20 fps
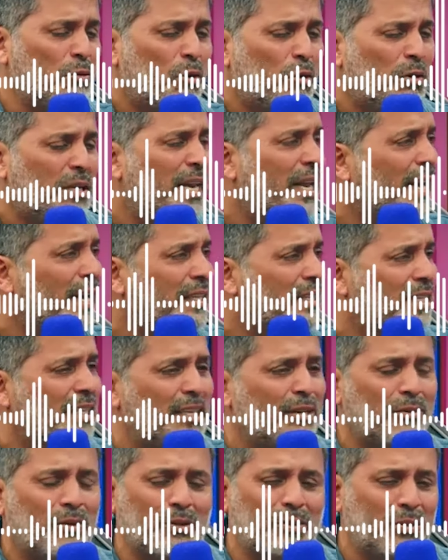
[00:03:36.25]
Todo es
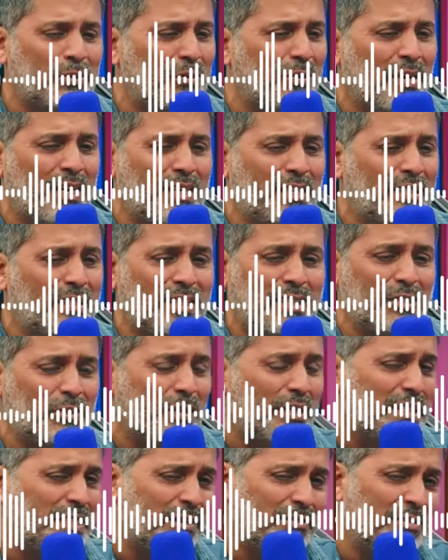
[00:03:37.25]
negativo, todo vale,
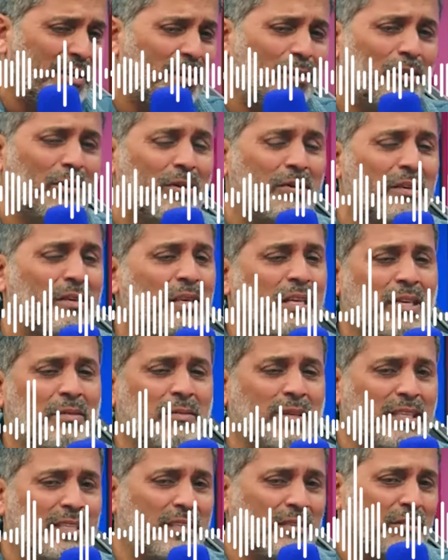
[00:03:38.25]
eres un estafador,
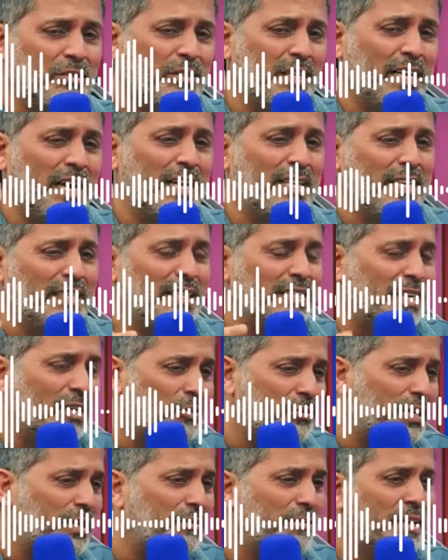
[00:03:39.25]
está, nos engañaste
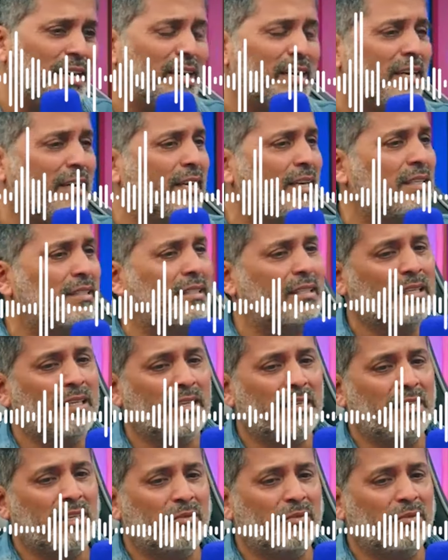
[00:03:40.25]
hasta los albergues,